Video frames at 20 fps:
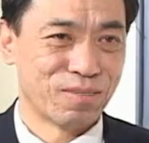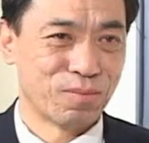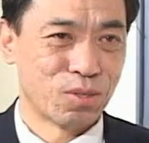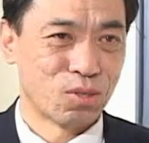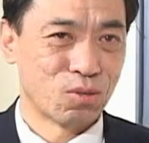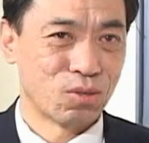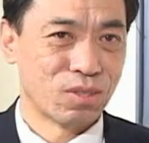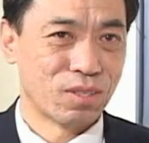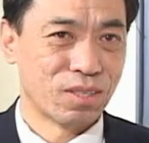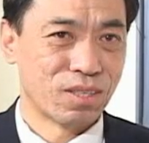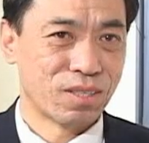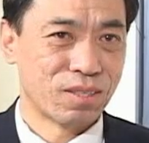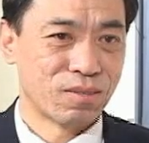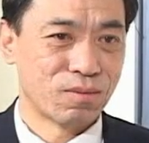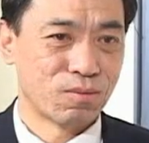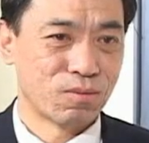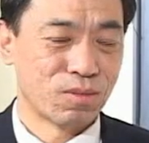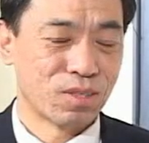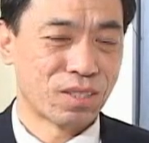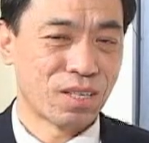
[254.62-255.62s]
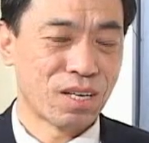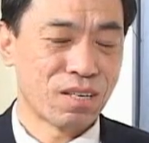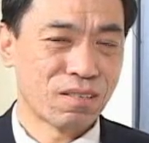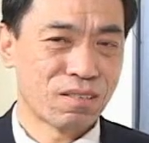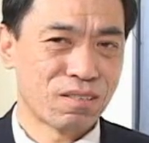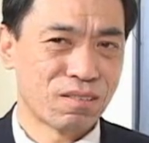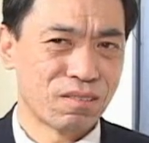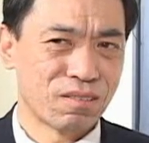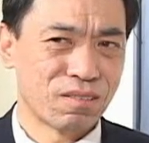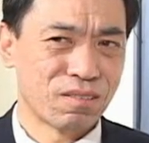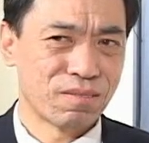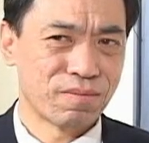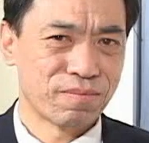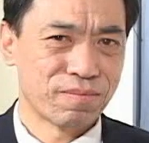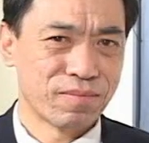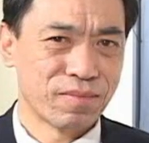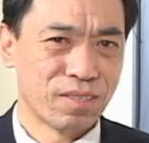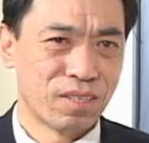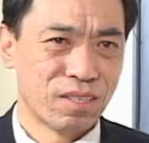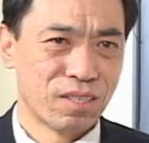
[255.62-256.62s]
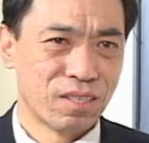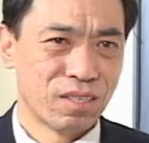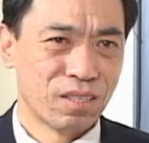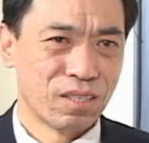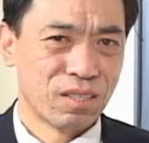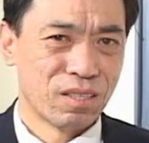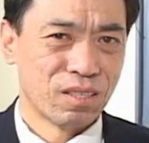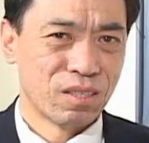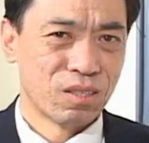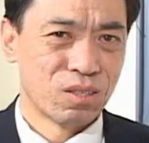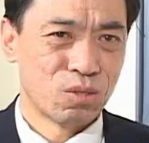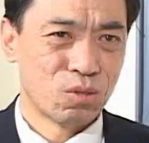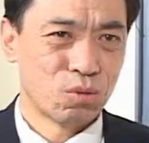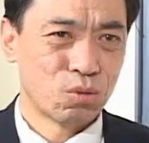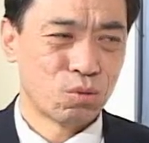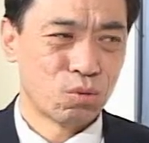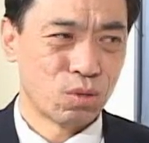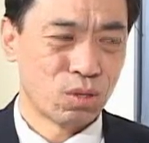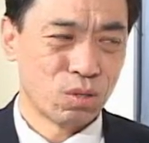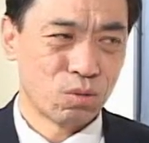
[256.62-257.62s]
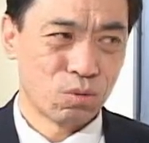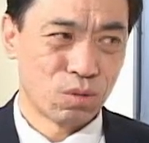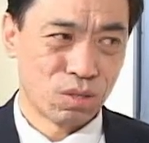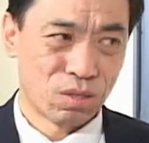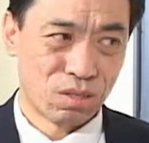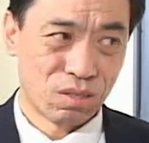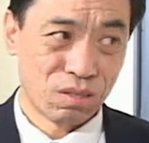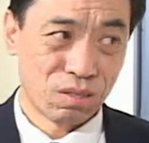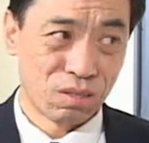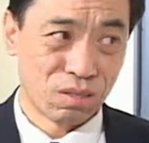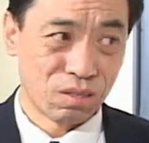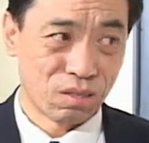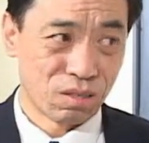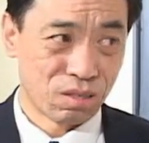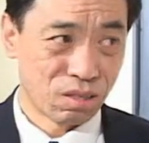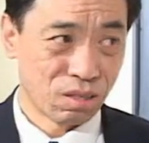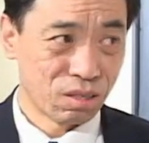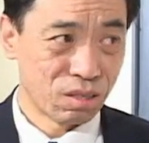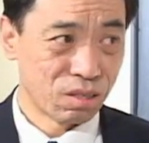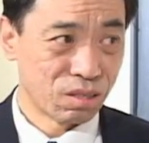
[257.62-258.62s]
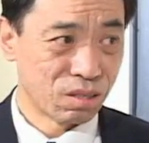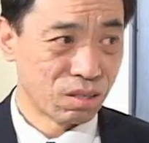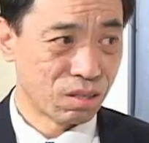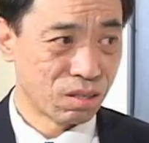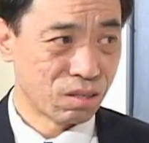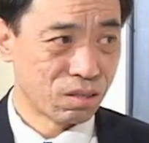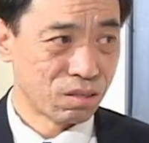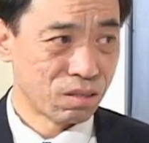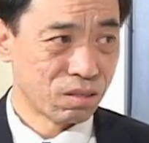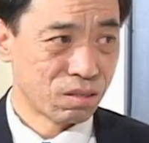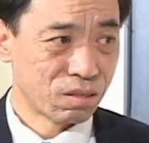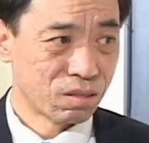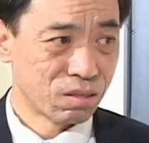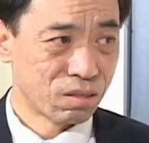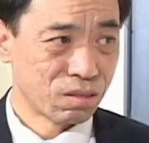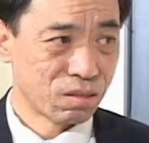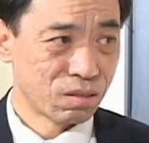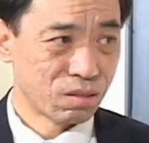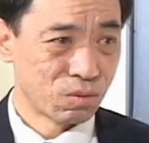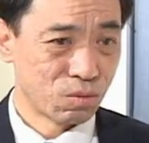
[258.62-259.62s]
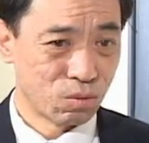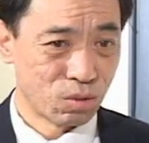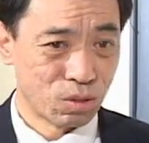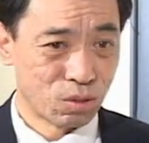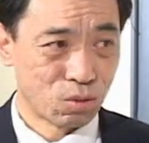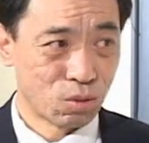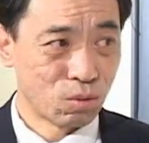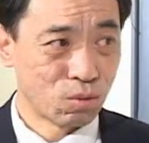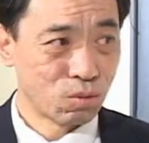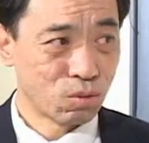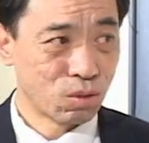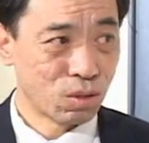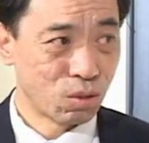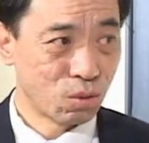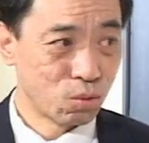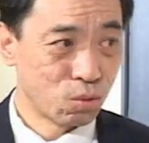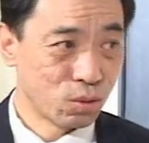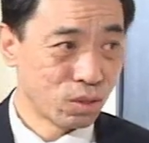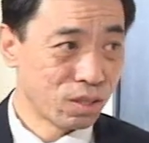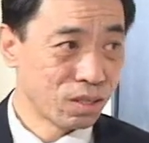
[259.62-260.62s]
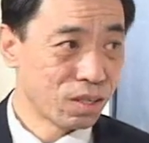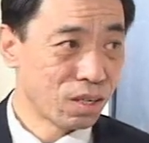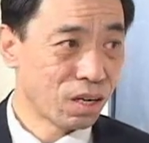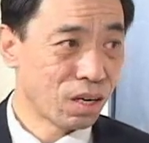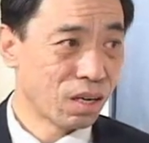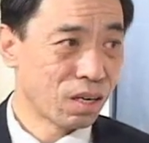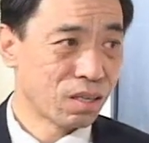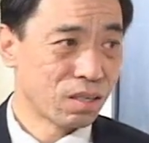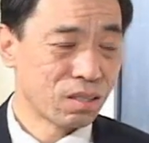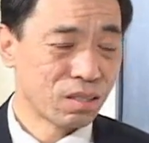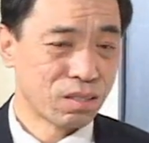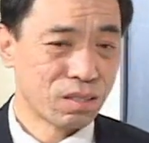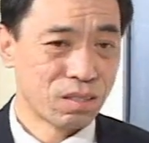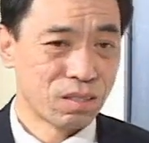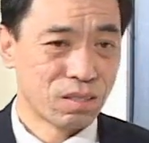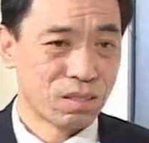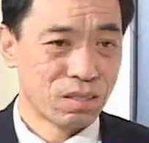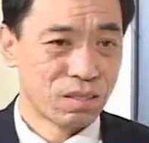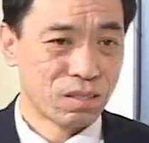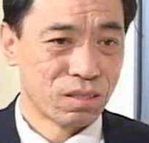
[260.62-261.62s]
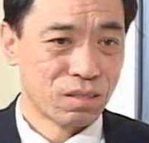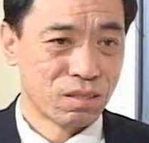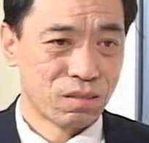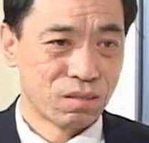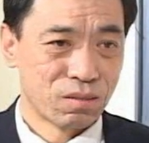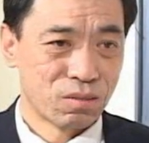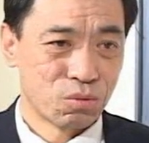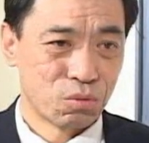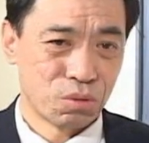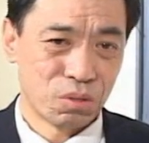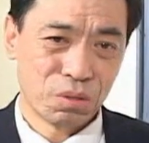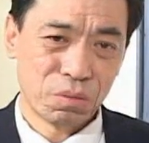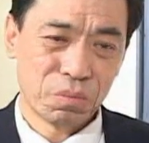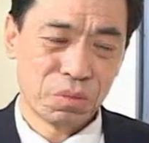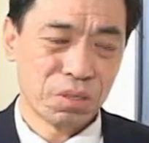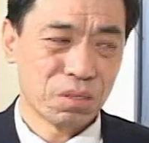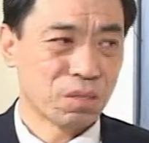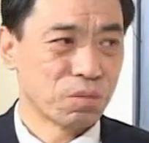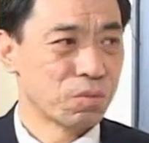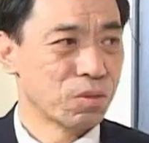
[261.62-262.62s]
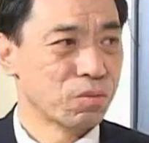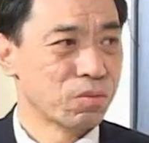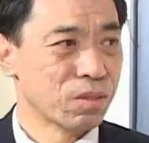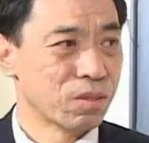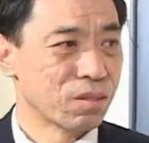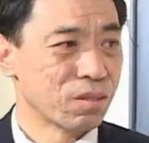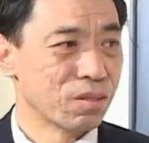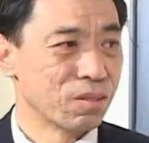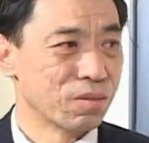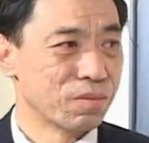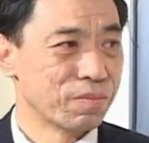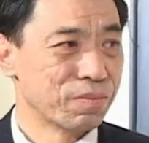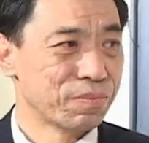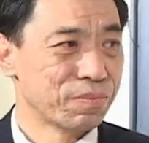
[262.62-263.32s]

怎么说呢？我当时就觉得我自己的声音呢，我通过录音哈，觉得没有什么问题。